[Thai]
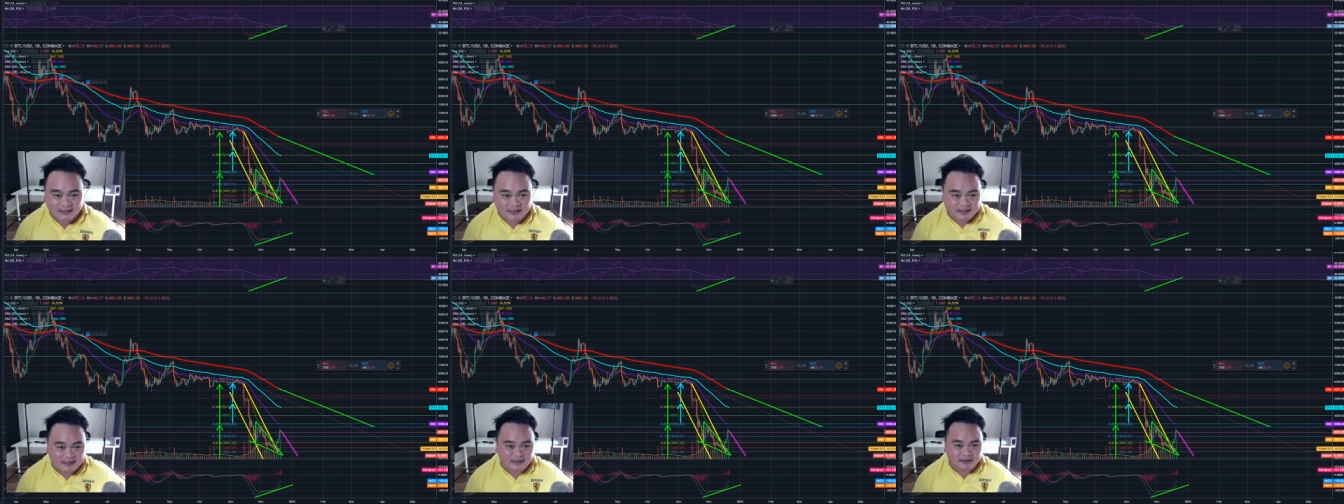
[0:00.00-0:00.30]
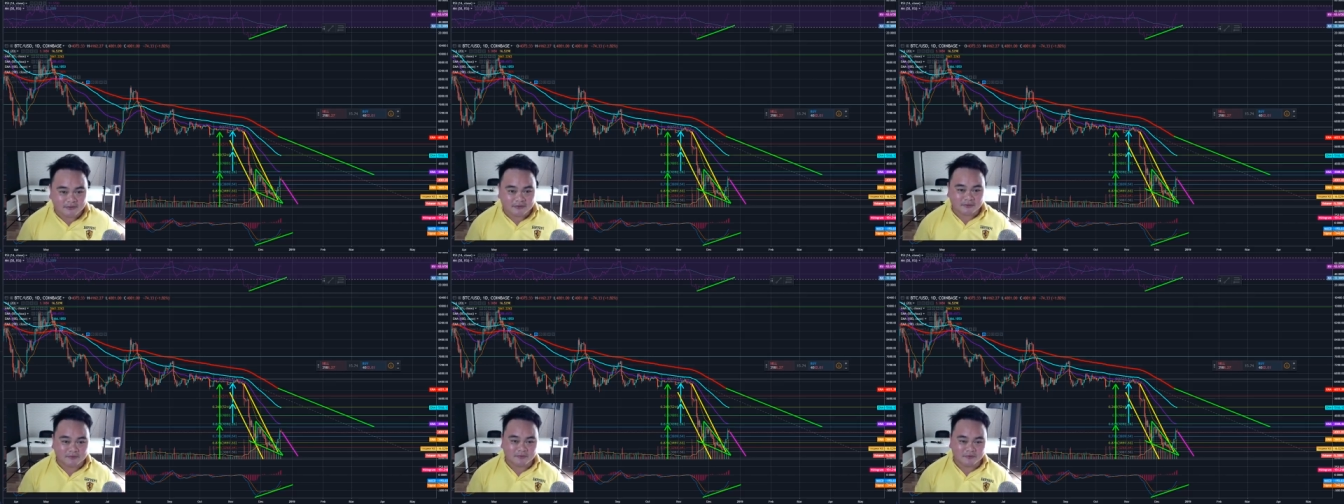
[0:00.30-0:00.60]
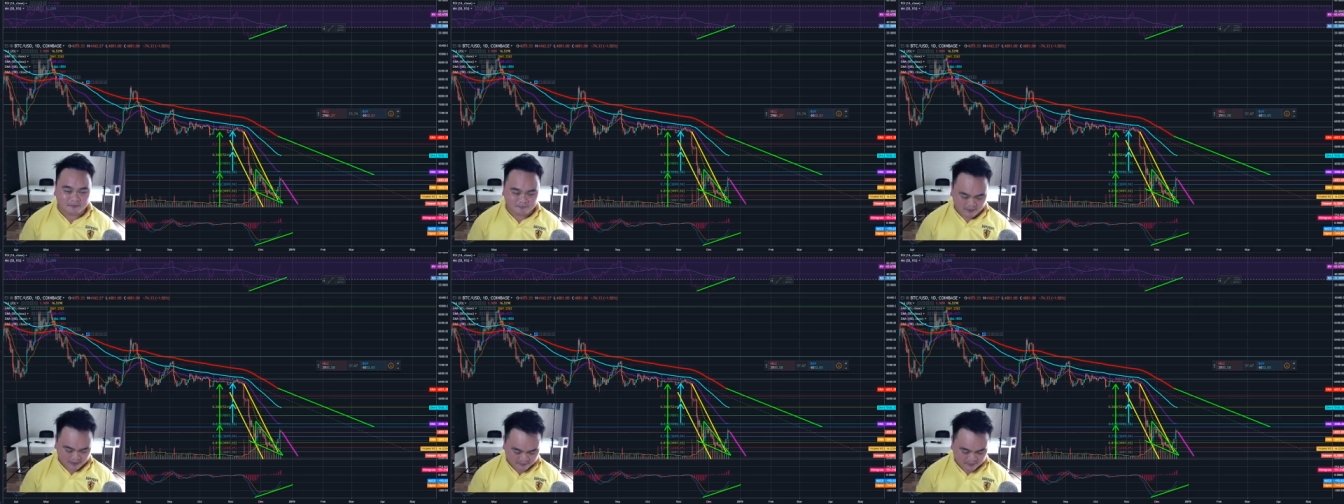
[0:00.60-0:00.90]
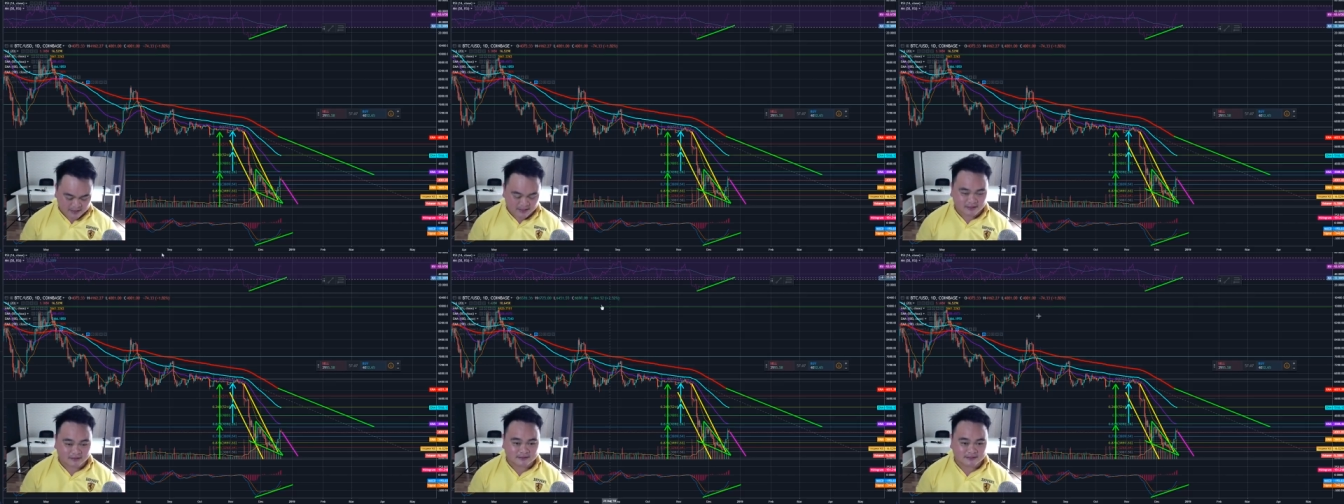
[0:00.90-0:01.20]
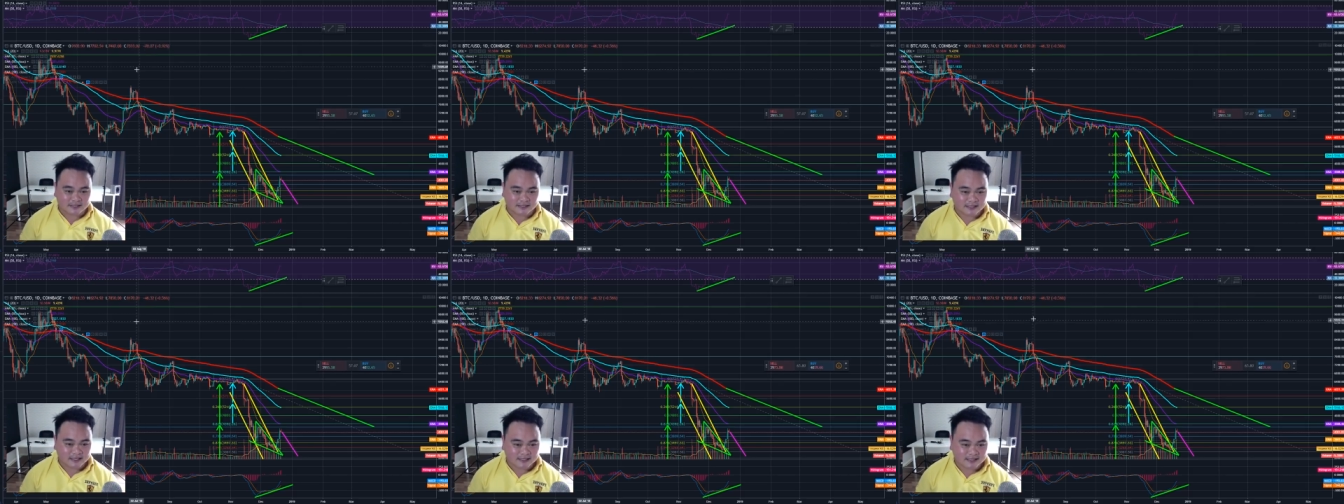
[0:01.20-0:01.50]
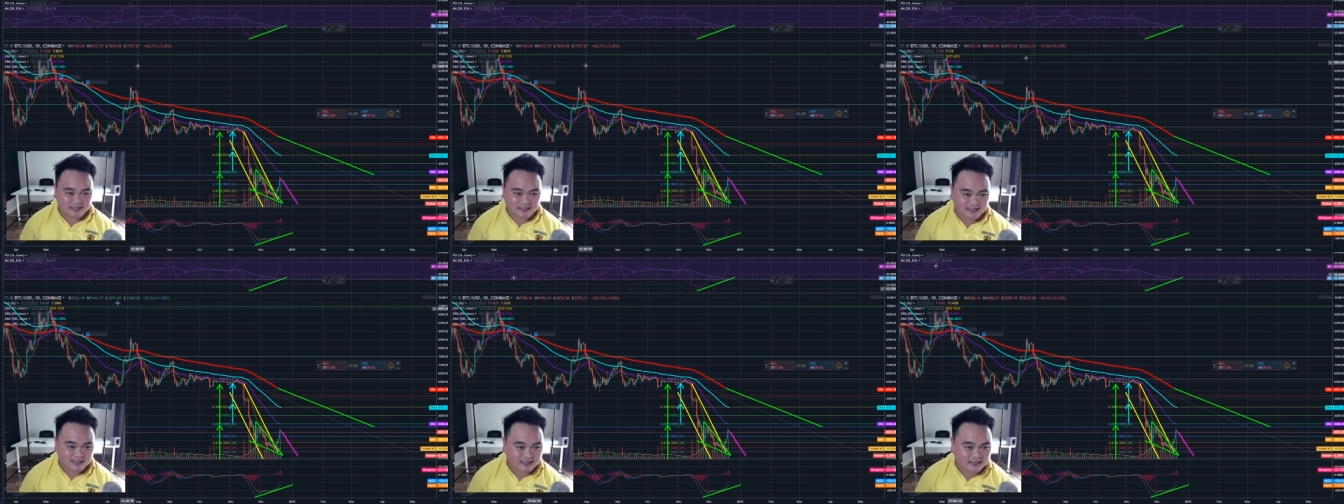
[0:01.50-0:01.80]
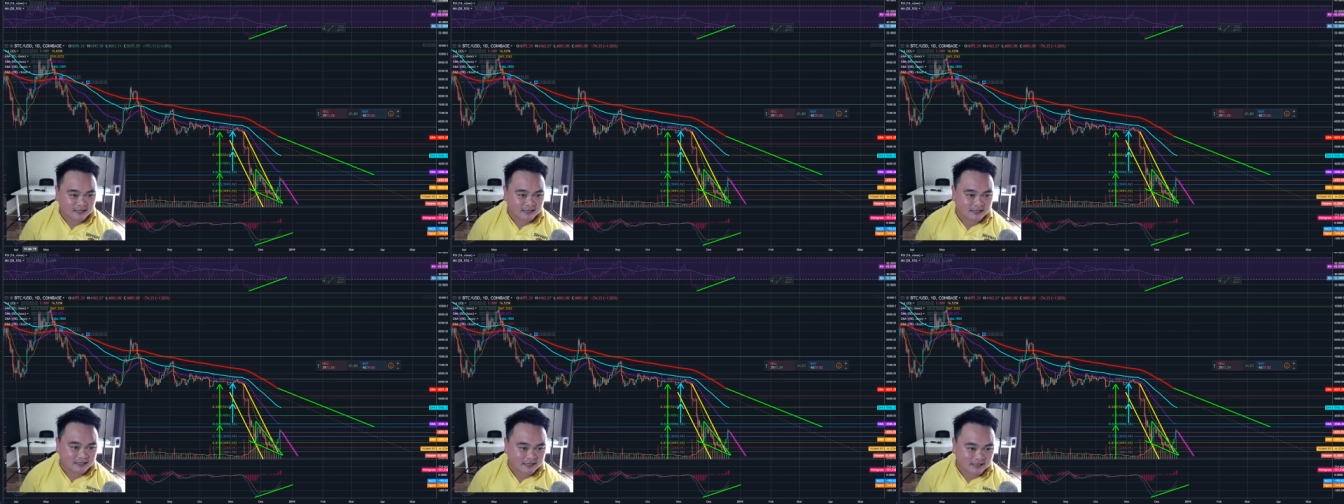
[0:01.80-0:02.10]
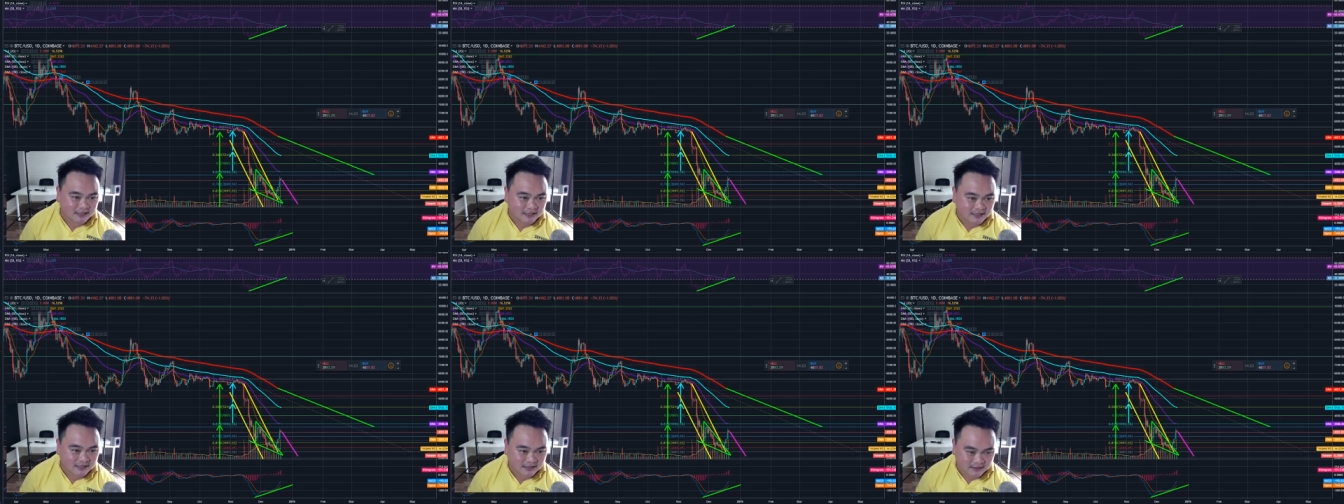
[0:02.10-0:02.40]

นี่ดูพูดแป๊บเดียว7นาทีนะ